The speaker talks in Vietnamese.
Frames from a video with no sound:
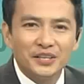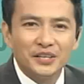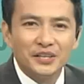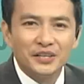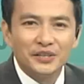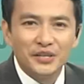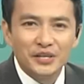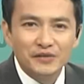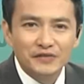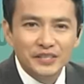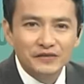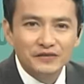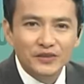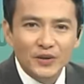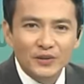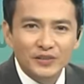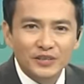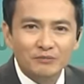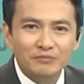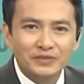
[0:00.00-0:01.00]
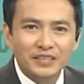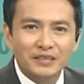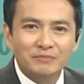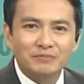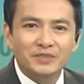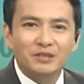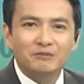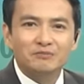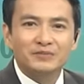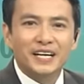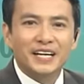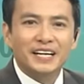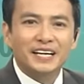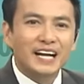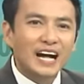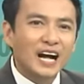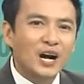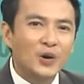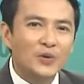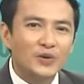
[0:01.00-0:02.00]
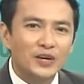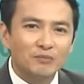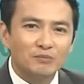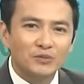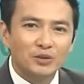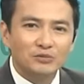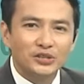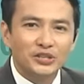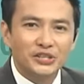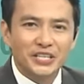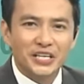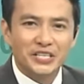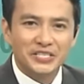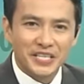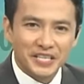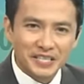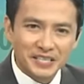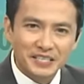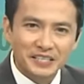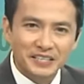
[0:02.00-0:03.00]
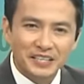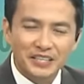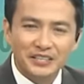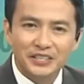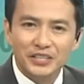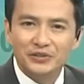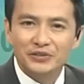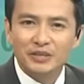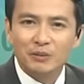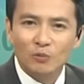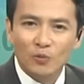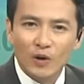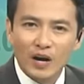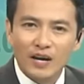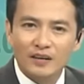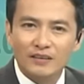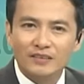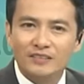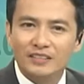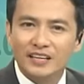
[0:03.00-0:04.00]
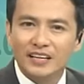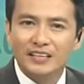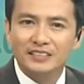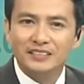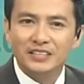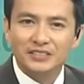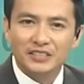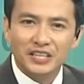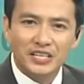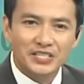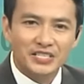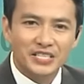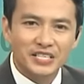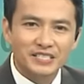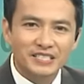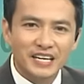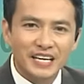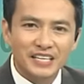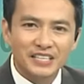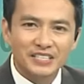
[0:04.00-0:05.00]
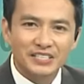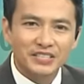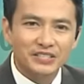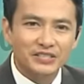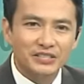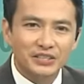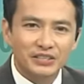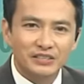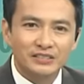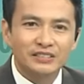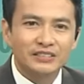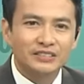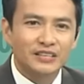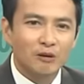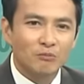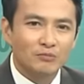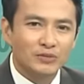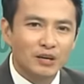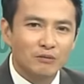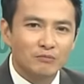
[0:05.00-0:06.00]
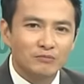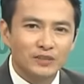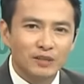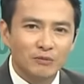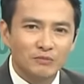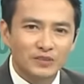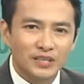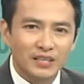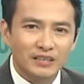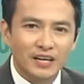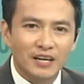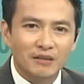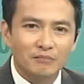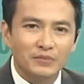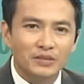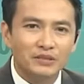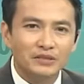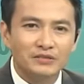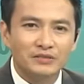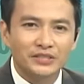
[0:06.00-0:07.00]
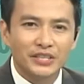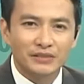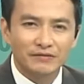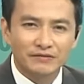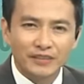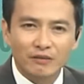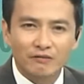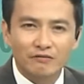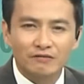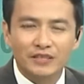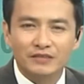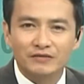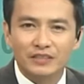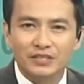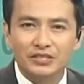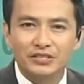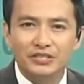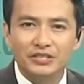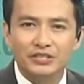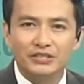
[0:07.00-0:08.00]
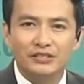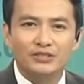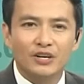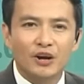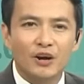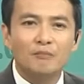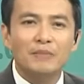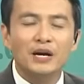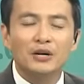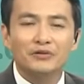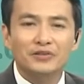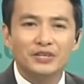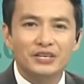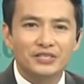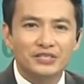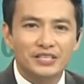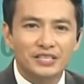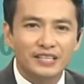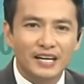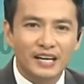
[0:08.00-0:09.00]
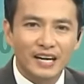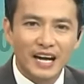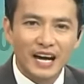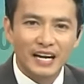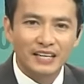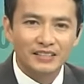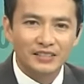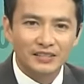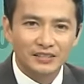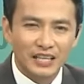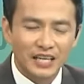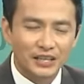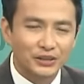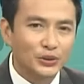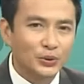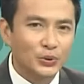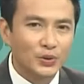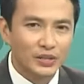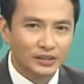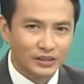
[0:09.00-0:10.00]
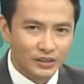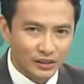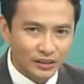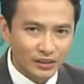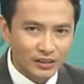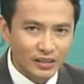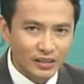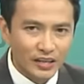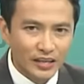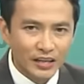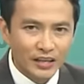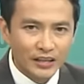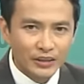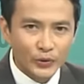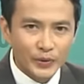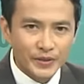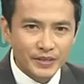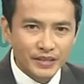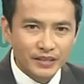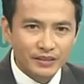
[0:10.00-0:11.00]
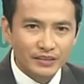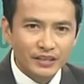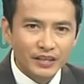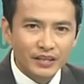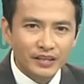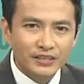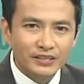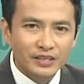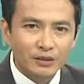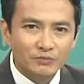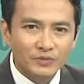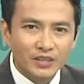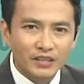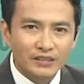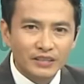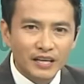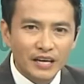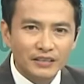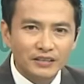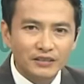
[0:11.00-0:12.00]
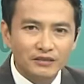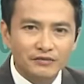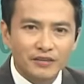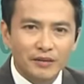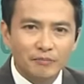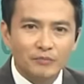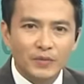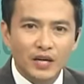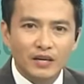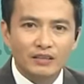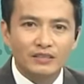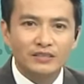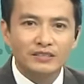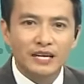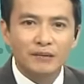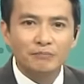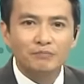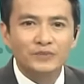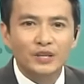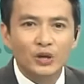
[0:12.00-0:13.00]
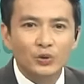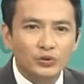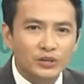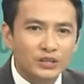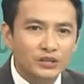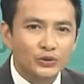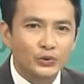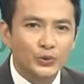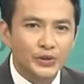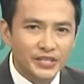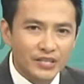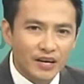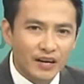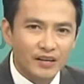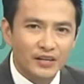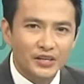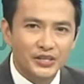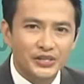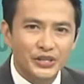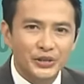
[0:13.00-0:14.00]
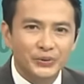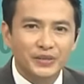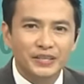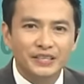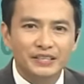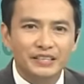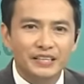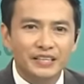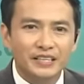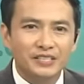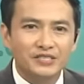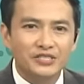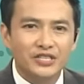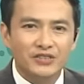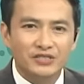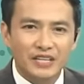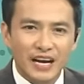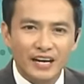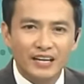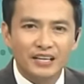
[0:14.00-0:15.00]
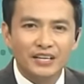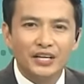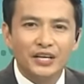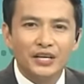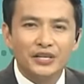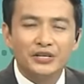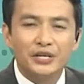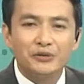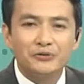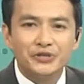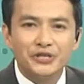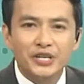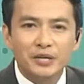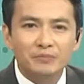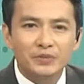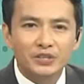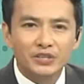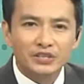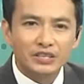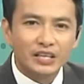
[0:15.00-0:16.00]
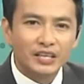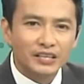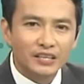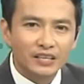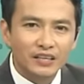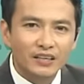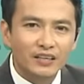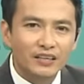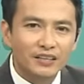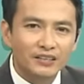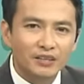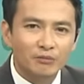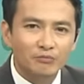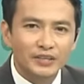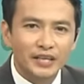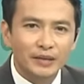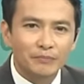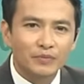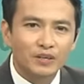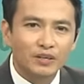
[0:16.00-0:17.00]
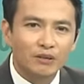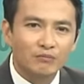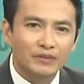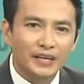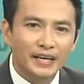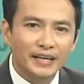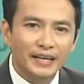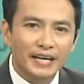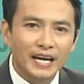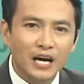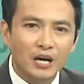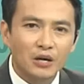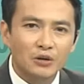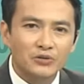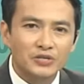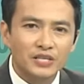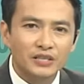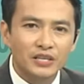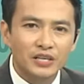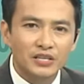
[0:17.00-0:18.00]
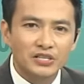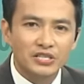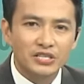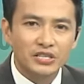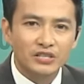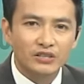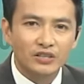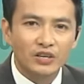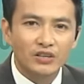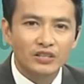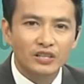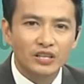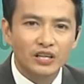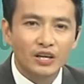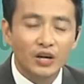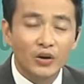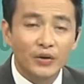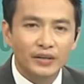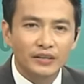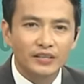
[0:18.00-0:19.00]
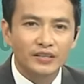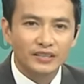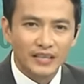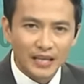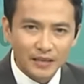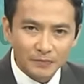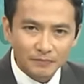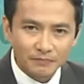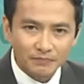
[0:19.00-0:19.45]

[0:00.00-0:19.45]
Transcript: Nếu Vi von nông nghiệp công nghệ cao là một người nghệ sĩ thì nhiều năm qua có lẽ người nghệ sĩ này chỉ được cộng đồng công nhận ở mức triển vọng và vẫn chưa rõ bao giờ sẽ gặt hái được thành tựu hơn nữa. Tuy nhiên, trong tình thế thực phẩm bẩn khắp đầu đường cuối chợ, nhiều ý kiến cho rằng nếu chớp được thời cơ, nông nghiệp công nghệ cao sẽ thật sự có cơ hội cất cánh.